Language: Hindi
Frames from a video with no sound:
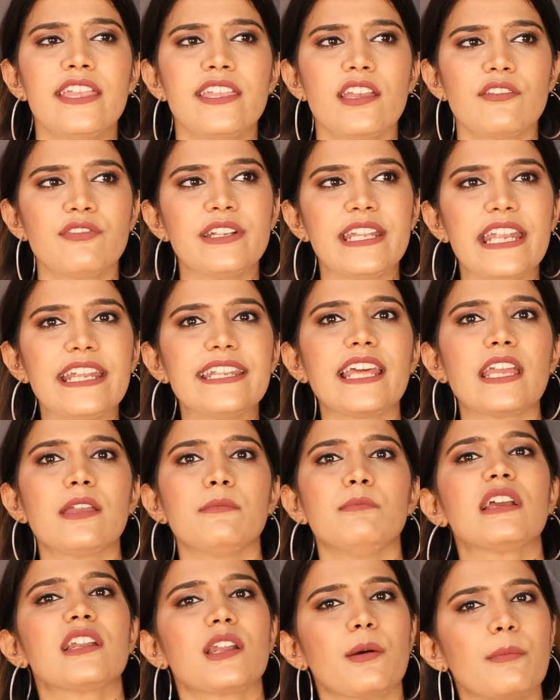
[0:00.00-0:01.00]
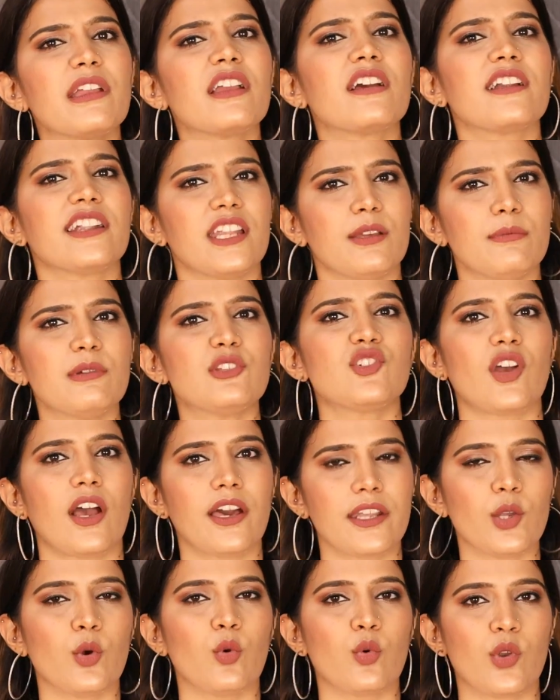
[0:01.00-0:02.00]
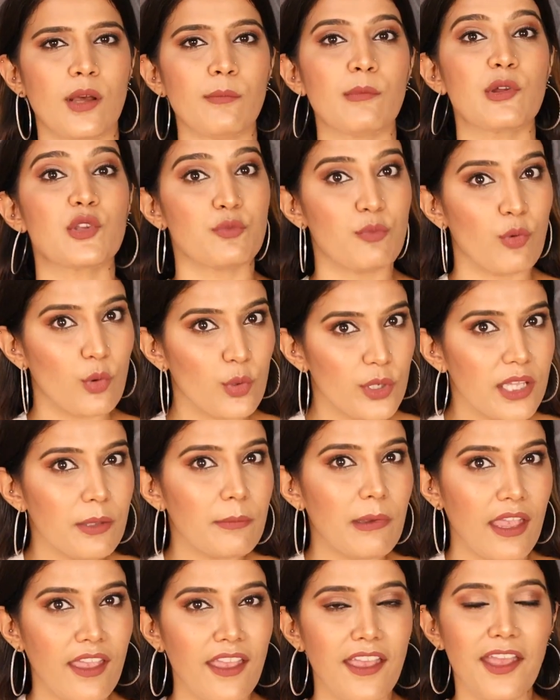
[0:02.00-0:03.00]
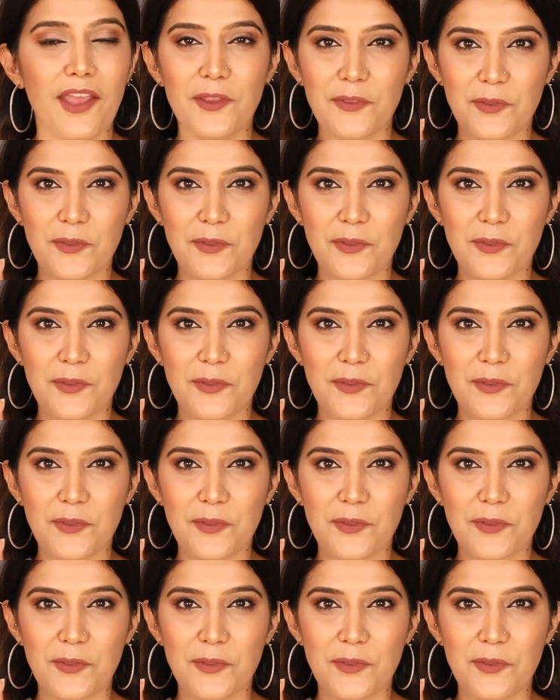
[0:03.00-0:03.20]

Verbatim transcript: या फिर डे टाइम में क्लबिंग करने भी जा रहे हो ना मजबूरी में